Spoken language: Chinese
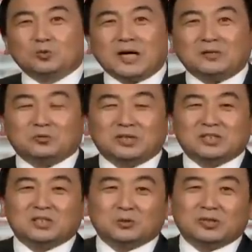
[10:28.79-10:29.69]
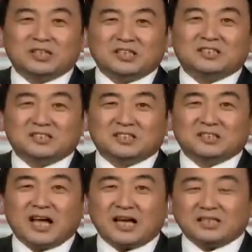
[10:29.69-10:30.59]
共产主义社会的意识
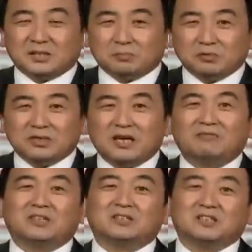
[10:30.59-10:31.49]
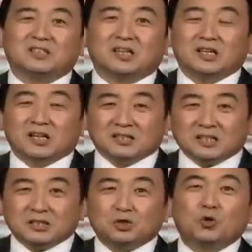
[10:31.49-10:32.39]
形态是不相吻合的，
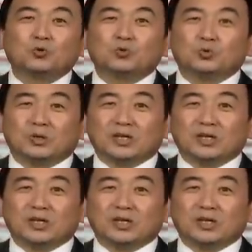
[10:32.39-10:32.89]
它是冲突